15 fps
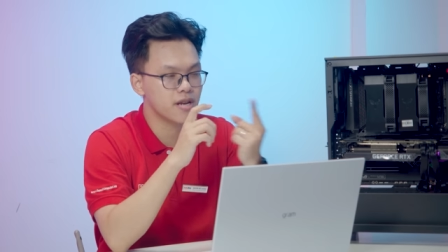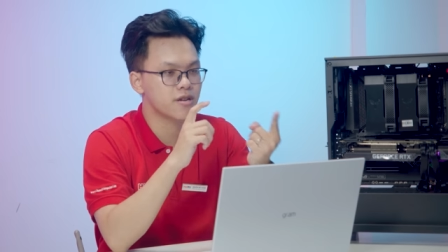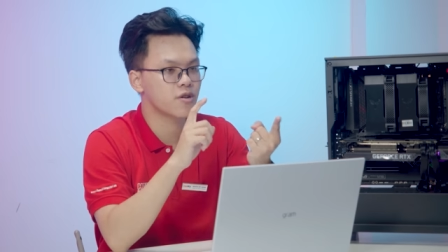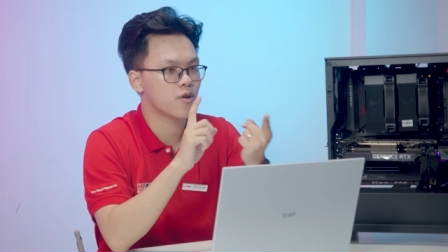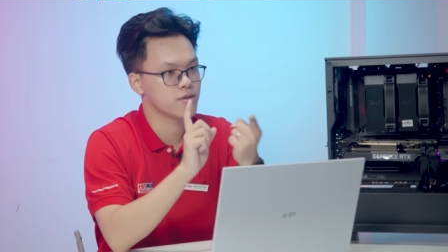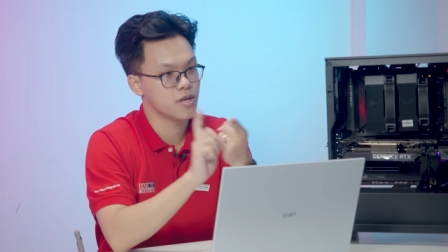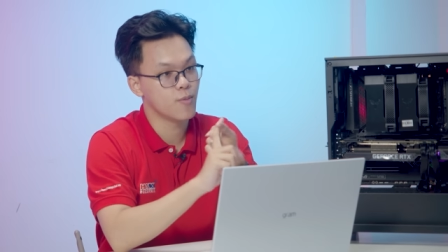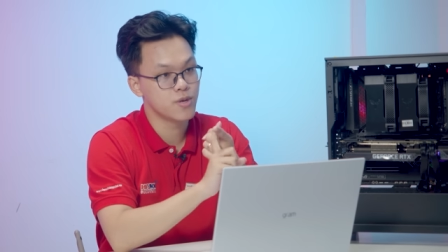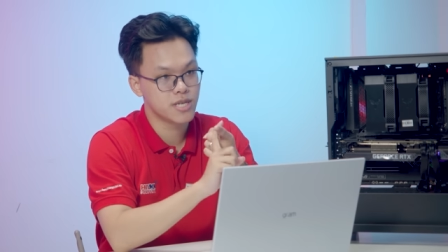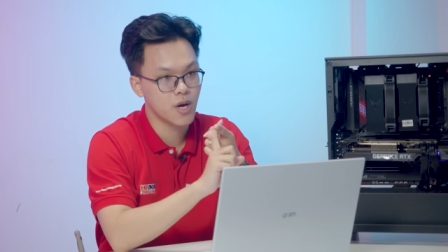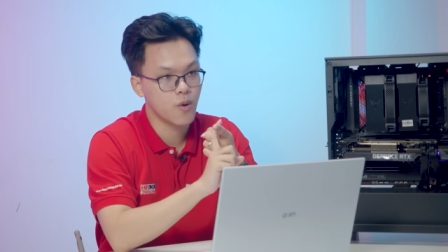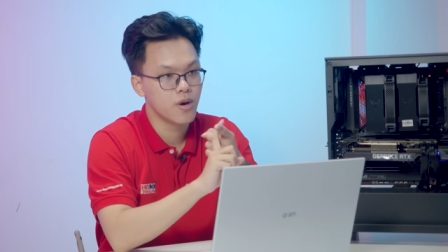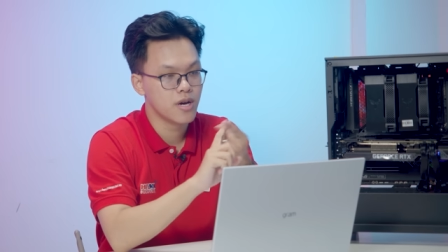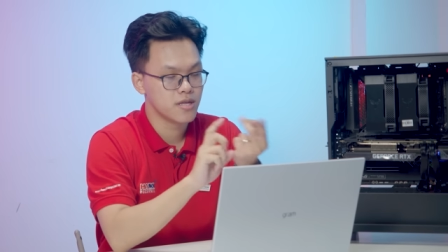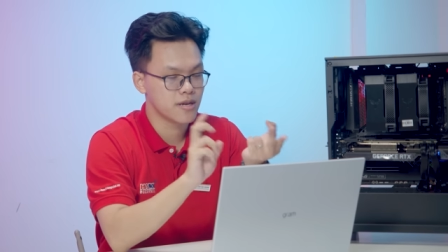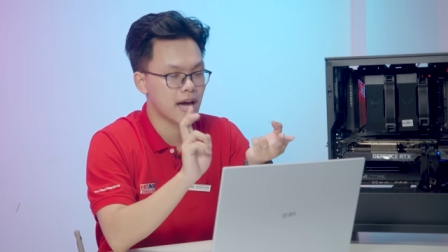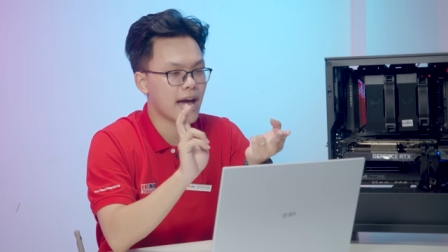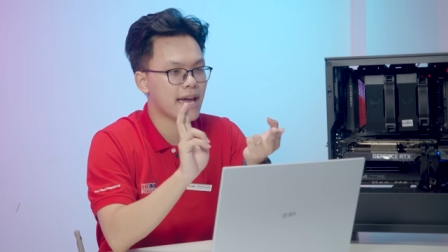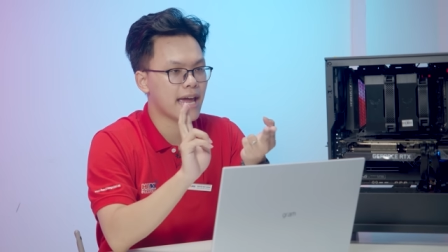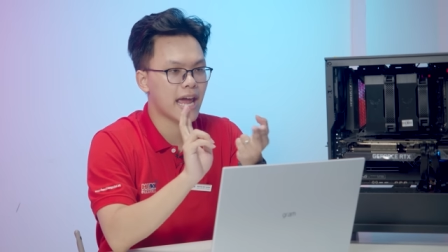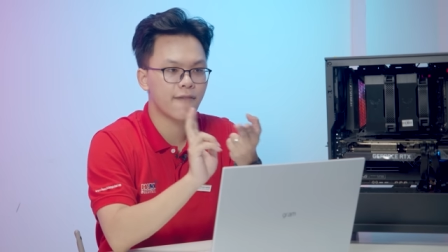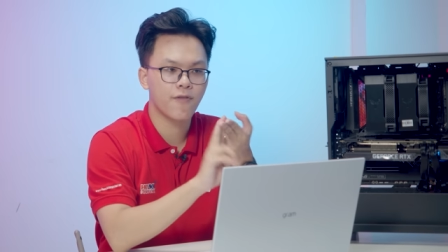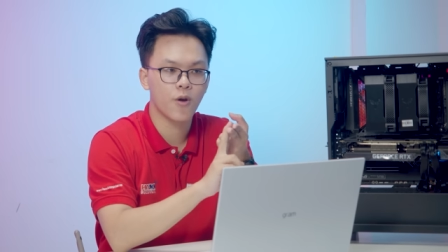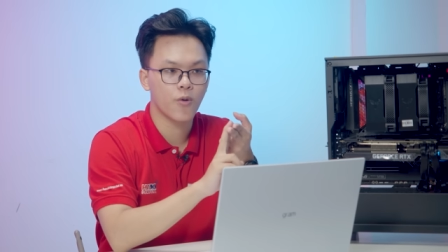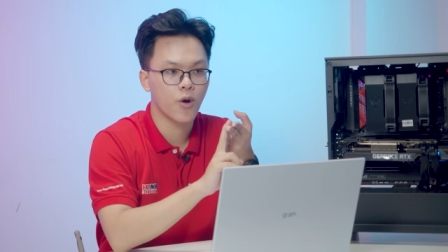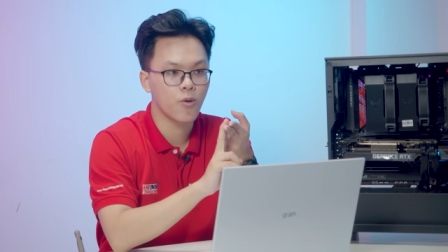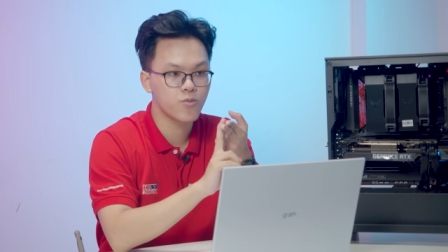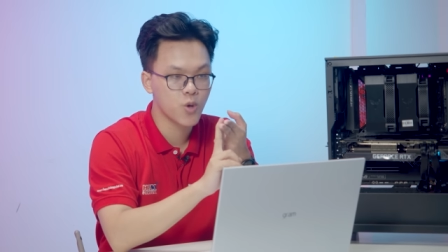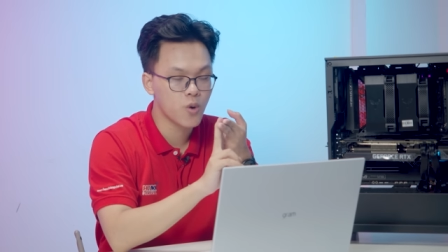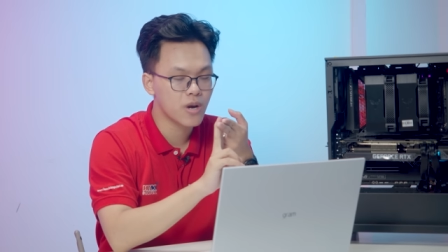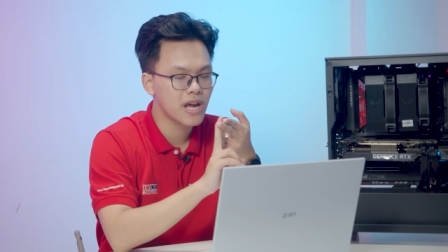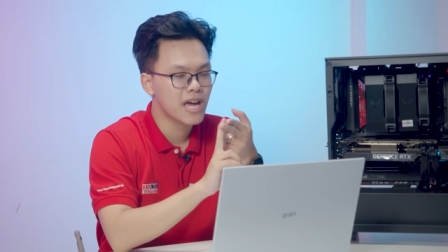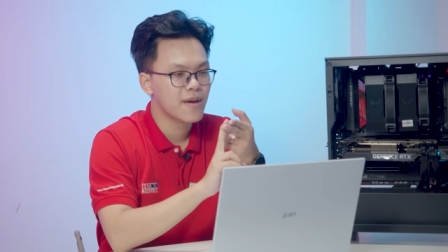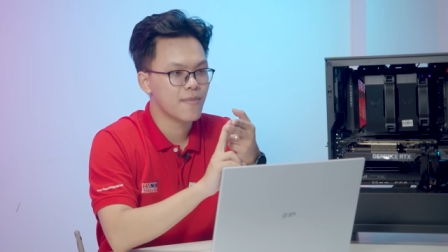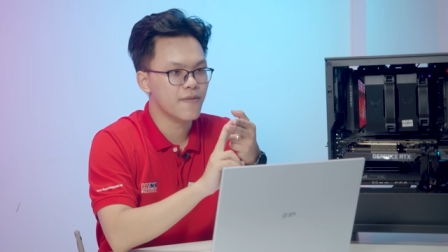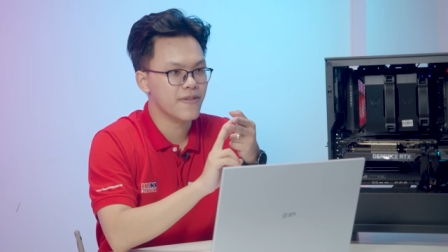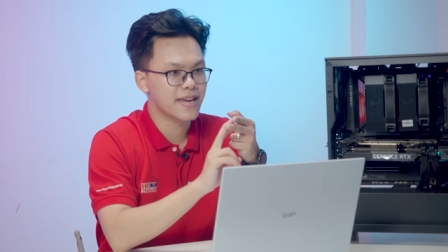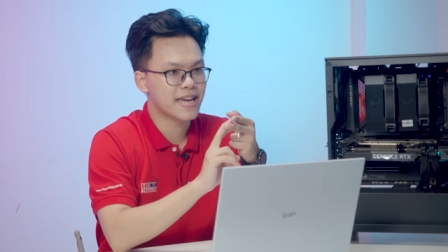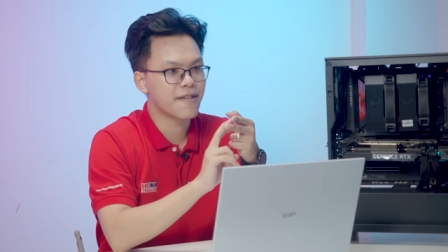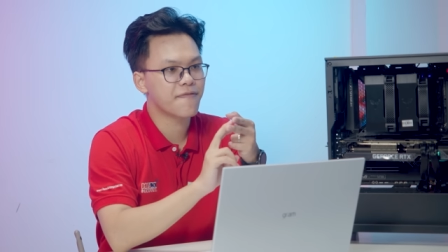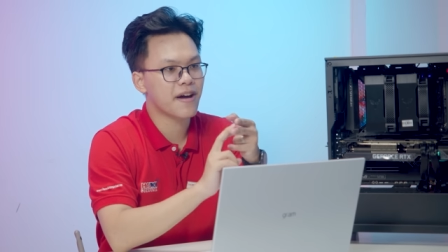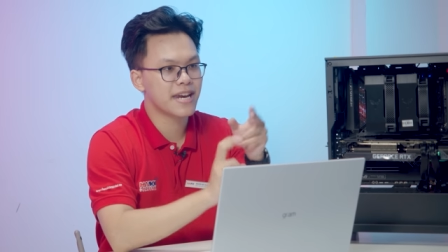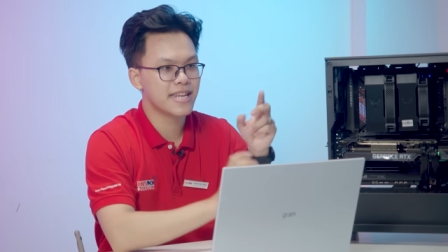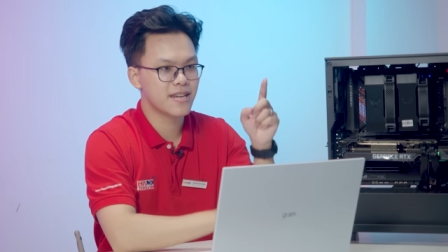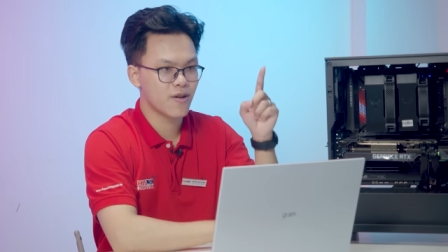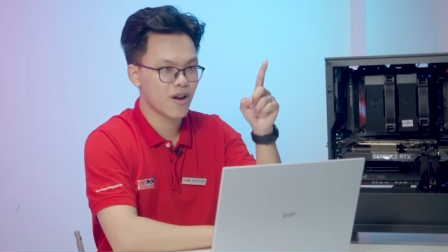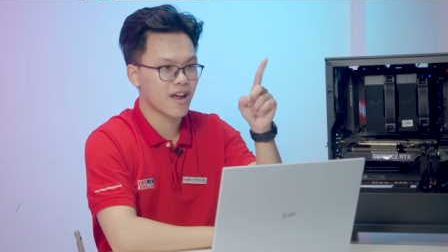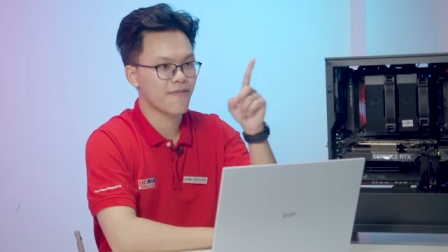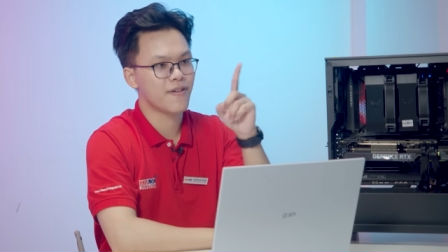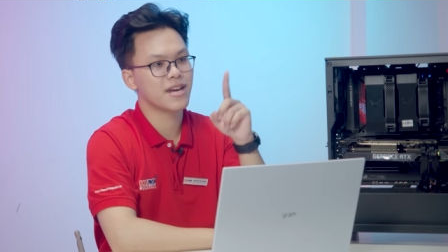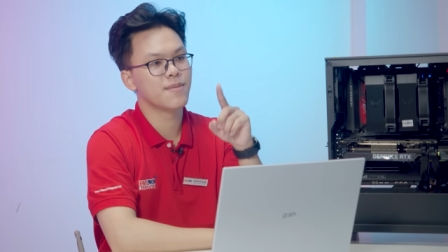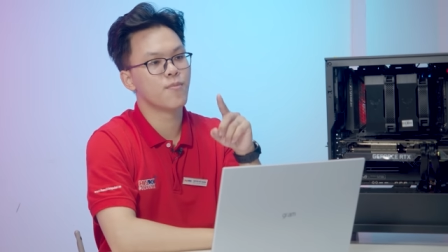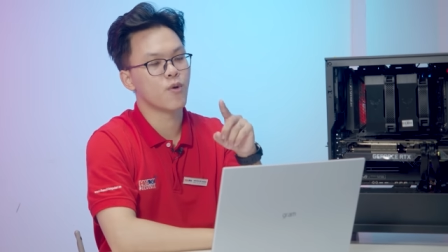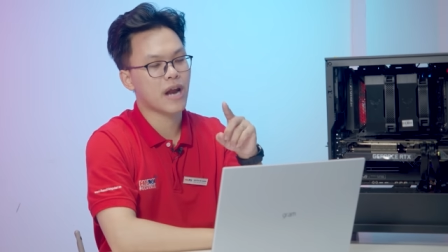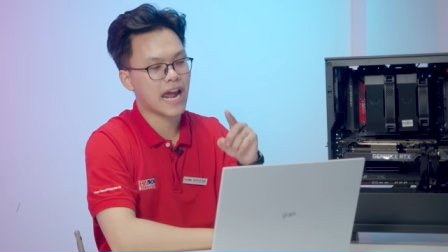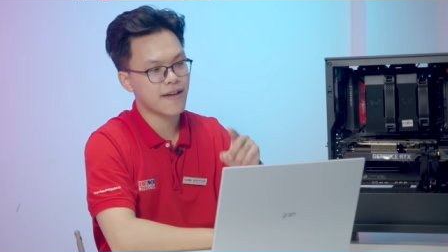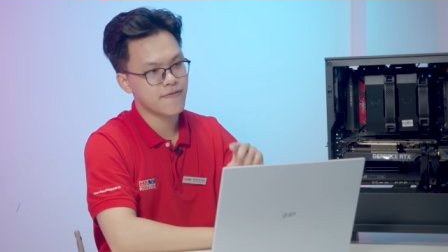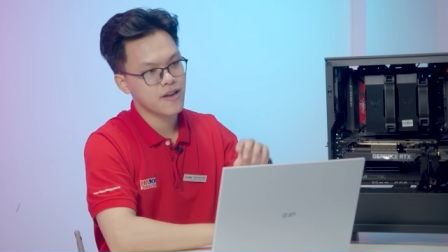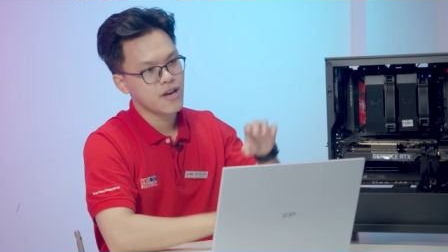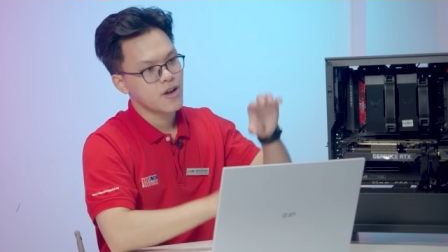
nhất nó dưới một triệu, thứ hai airflow nó không tốt, bởi vì cái pha đin nó là pha đin một F,